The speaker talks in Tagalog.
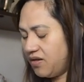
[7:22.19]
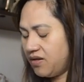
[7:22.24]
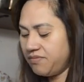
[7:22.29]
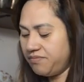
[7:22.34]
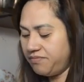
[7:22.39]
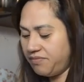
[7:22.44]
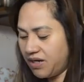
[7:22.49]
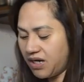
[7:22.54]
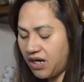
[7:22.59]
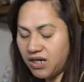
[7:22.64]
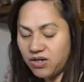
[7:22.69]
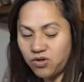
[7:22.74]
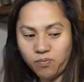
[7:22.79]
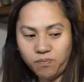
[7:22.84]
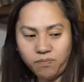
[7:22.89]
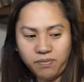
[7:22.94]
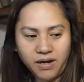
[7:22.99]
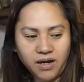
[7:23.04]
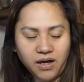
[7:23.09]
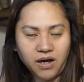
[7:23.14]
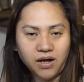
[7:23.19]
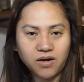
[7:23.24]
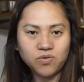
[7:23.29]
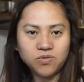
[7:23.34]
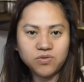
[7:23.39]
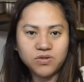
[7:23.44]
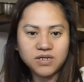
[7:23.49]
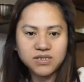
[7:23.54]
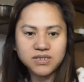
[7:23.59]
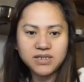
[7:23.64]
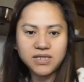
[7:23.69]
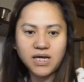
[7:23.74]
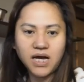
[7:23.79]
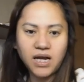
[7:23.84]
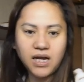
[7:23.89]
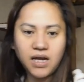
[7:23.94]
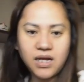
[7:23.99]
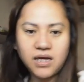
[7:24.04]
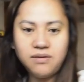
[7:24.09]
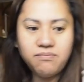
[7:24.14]
Mag-ano pala ako ng
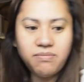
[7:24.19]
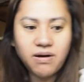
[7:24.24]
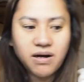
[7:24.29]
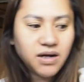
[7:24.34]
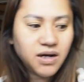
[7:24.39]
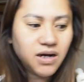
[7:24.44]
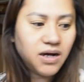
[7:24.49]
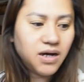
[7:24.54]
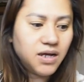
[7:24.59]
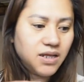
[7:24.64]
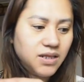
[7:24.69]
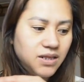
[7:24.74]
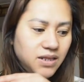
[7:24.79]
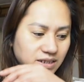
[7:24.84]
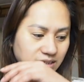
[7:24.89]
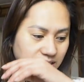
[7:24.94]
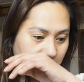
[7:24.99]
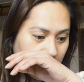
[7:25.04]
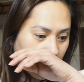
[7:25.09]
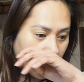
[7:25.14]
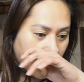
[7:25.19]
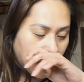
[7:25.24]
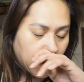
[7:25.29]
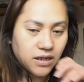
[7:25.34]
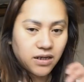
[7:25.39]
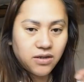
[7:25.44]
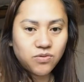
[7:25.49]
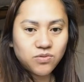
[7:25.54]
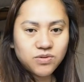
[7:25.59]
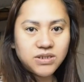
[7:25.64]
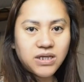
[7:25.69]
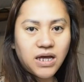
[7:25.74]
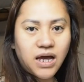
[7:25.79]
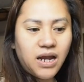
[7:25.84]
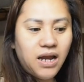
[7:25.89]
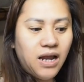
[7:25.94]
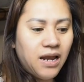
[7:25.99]
salad, baka nasira na yung salad.